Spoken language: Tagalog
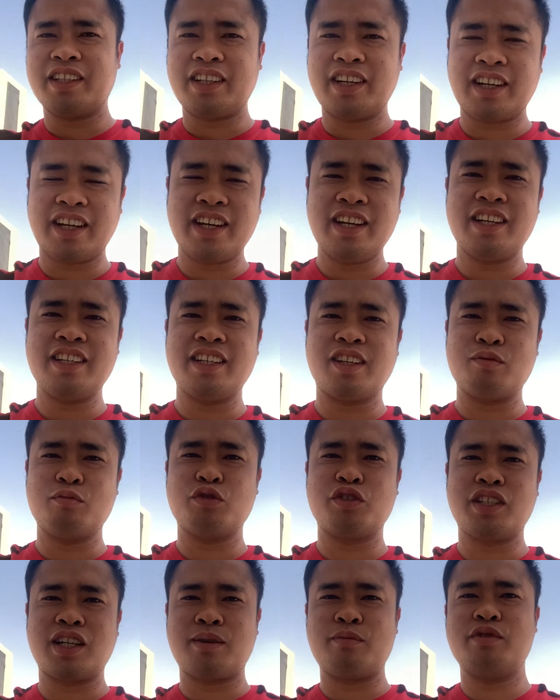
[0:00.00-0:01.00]
teoria niya.
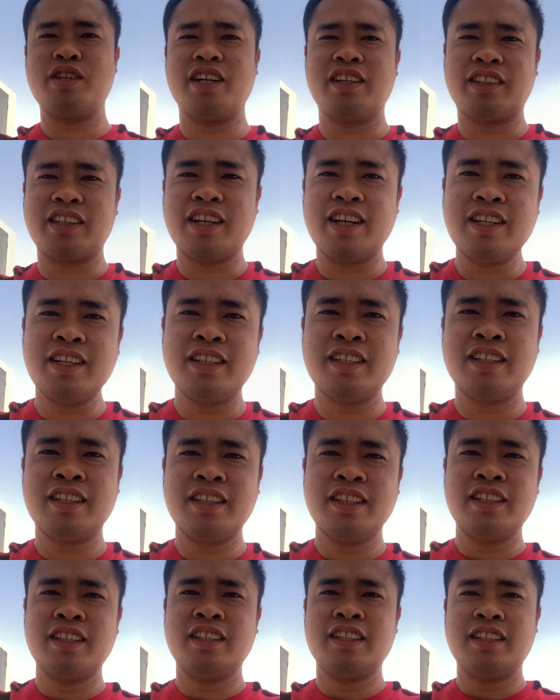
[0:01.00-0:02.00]
Kumusta ko diyan tanan?
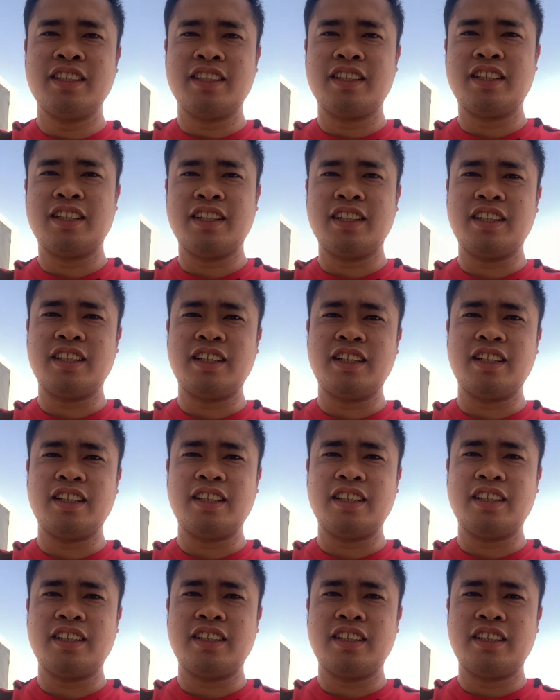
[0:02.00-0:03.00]
Uh,
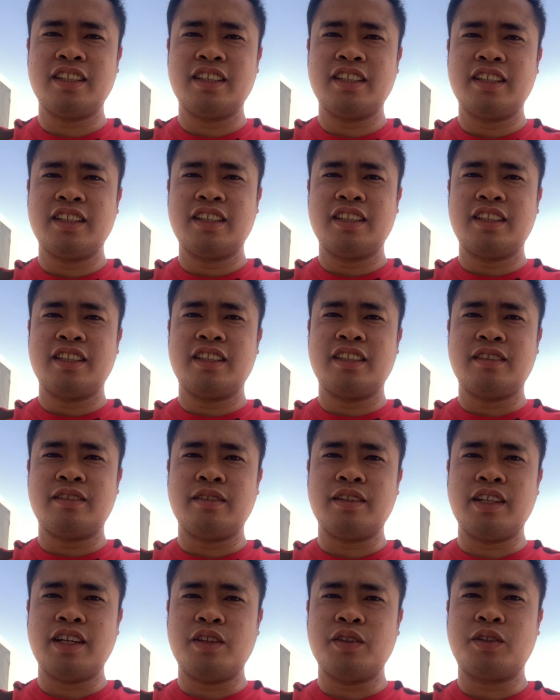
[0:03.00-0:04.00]

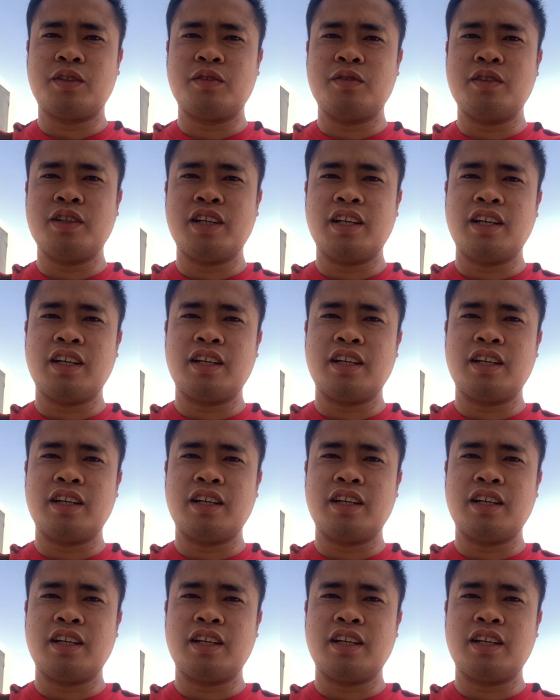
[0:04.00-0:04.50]
Naot ko na